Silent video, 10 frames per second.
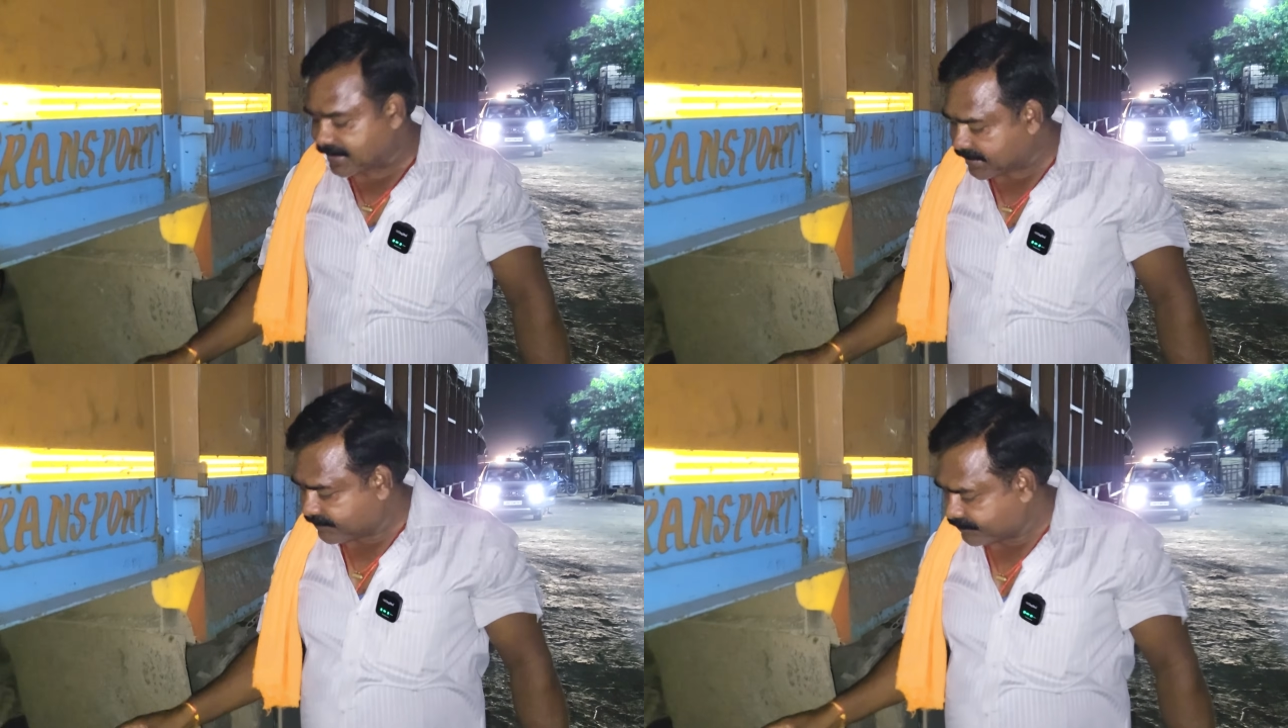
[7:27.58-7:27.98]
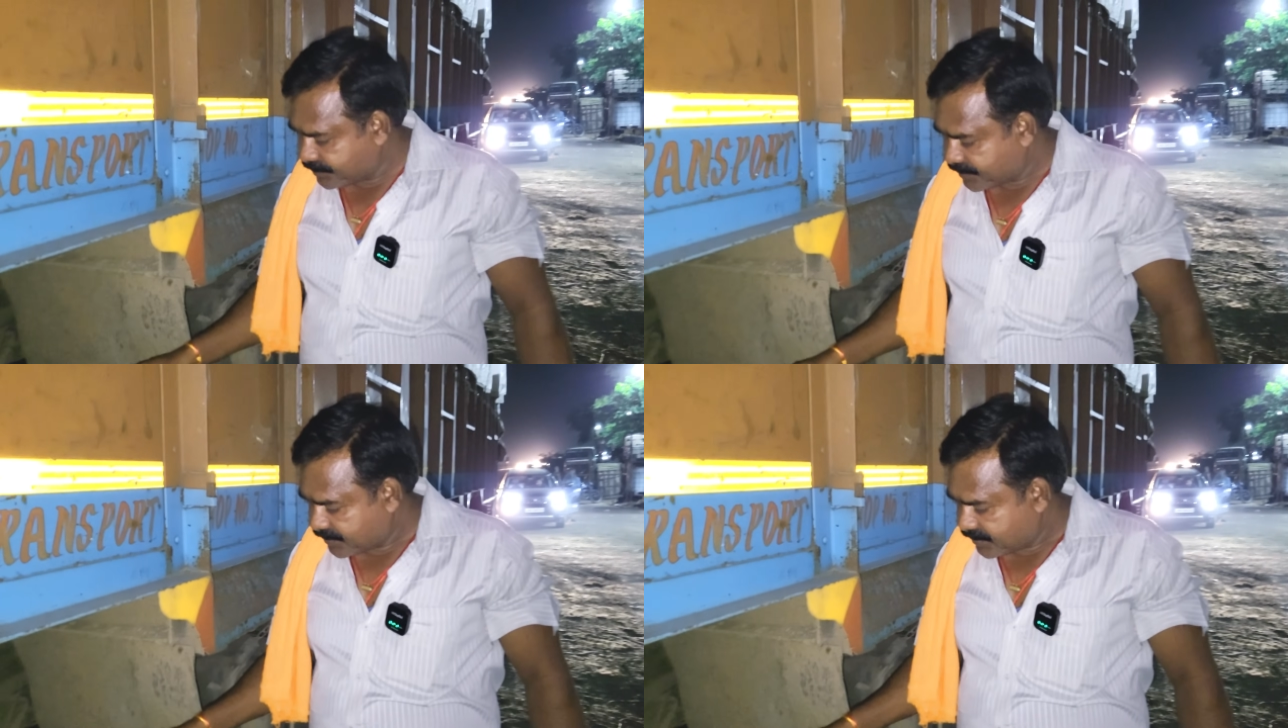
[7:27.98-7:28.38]
गया
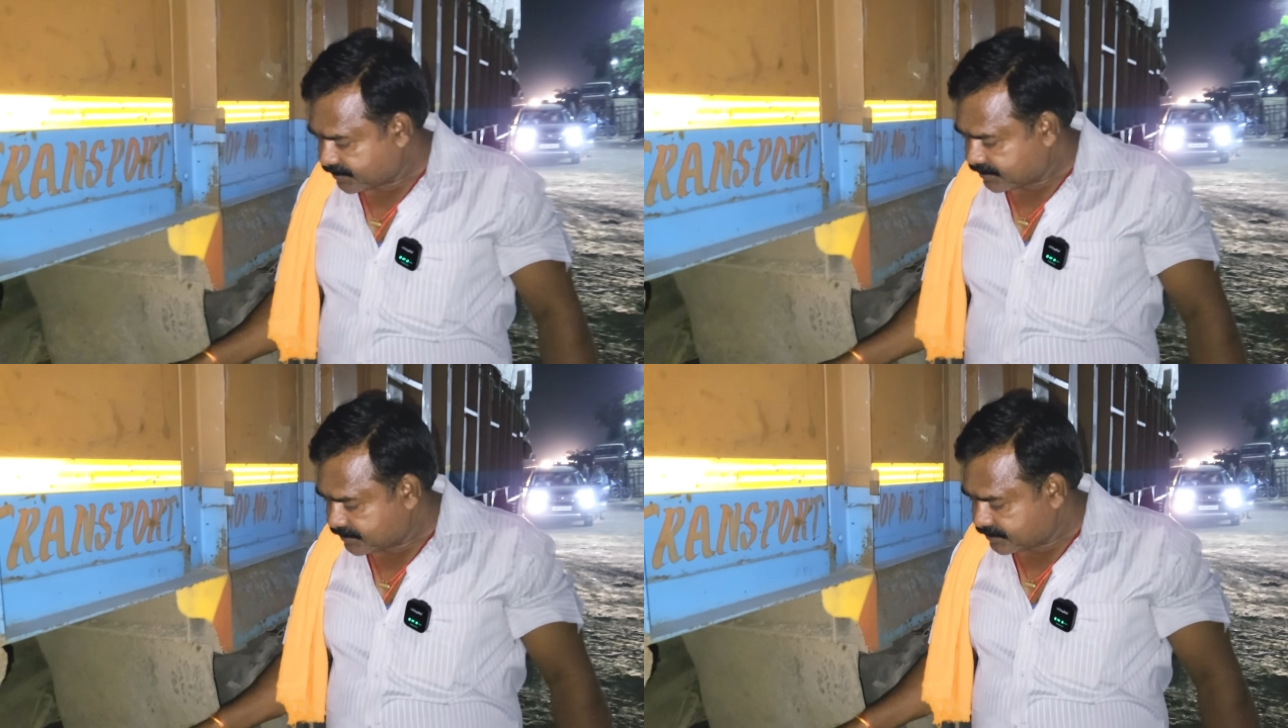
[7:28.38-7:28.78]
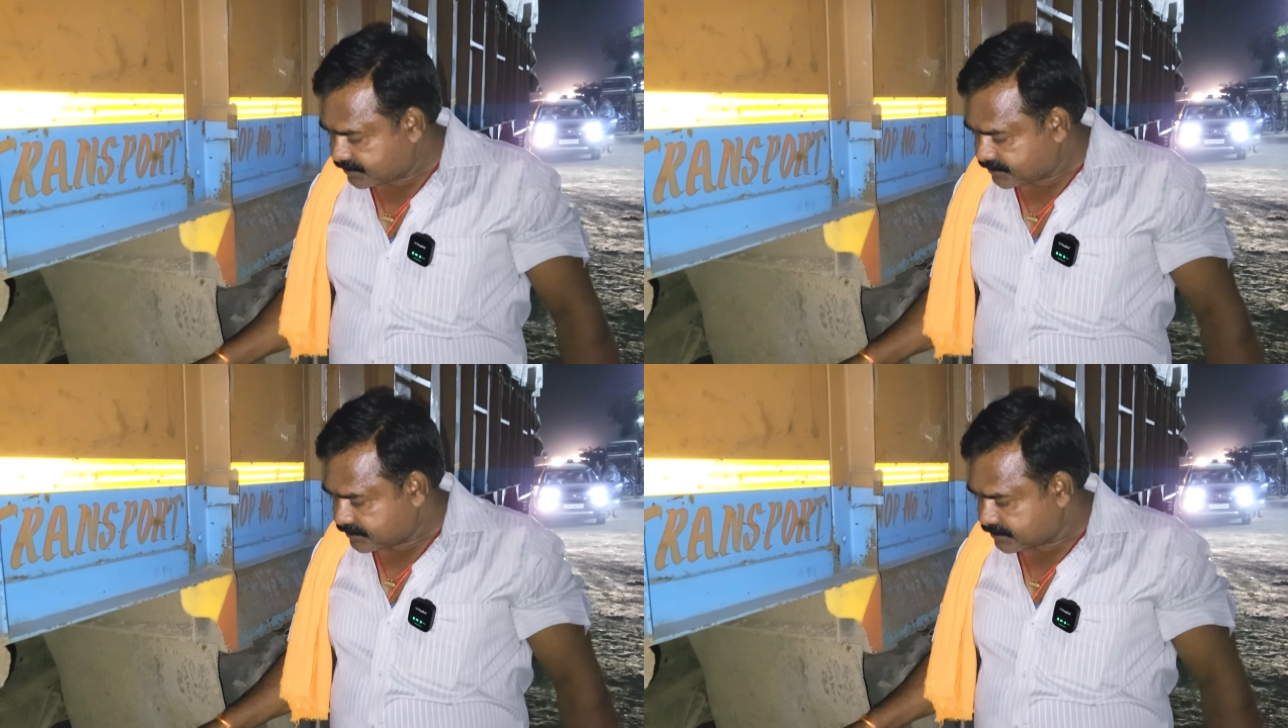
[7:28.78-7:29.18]

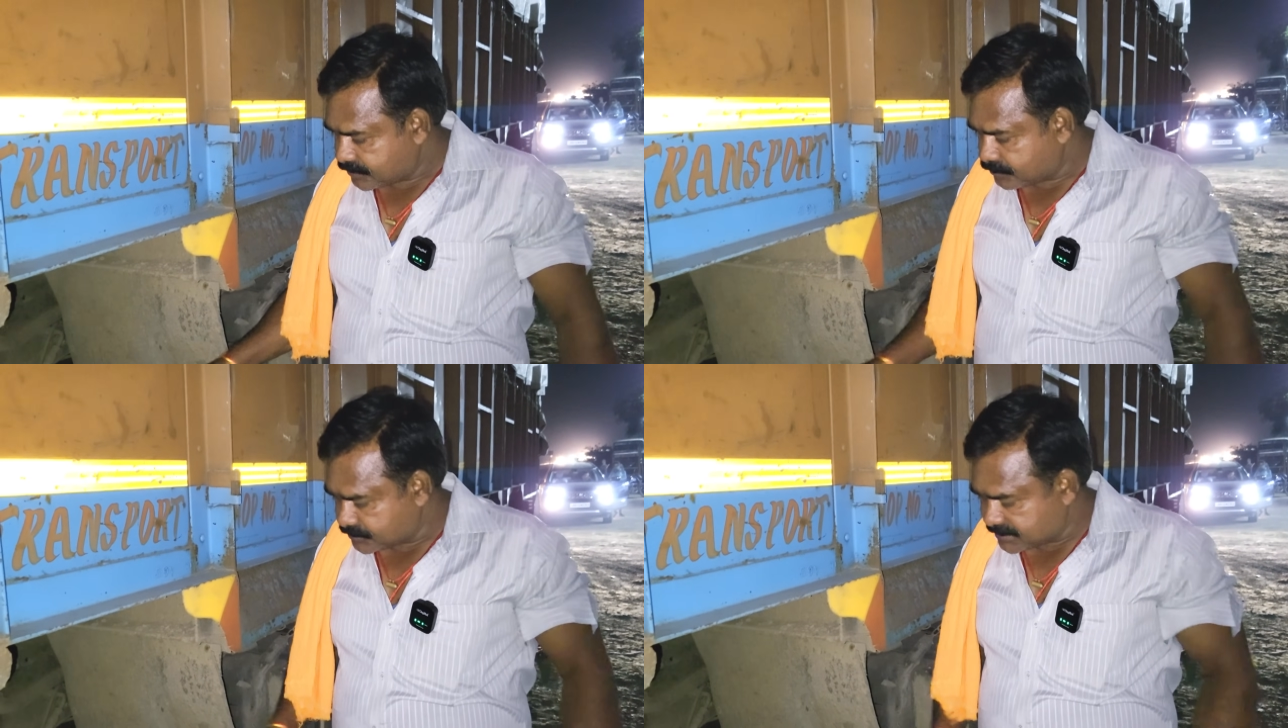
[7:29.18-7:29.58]
कल तो